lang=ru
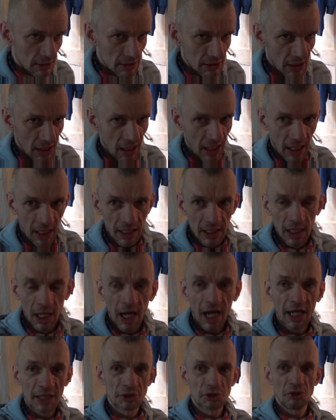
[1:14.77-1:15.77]
Так,
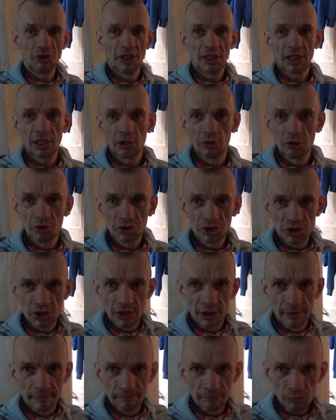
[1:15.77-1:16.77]
а сегодня,
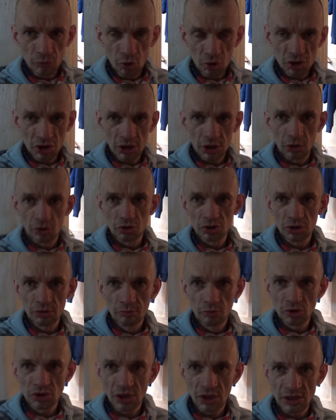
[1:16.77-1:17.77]
короче, тоже, короче,
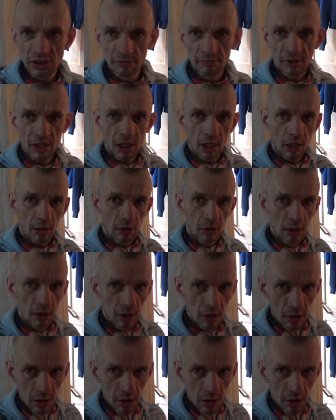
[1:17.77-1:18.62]
мусор забирал.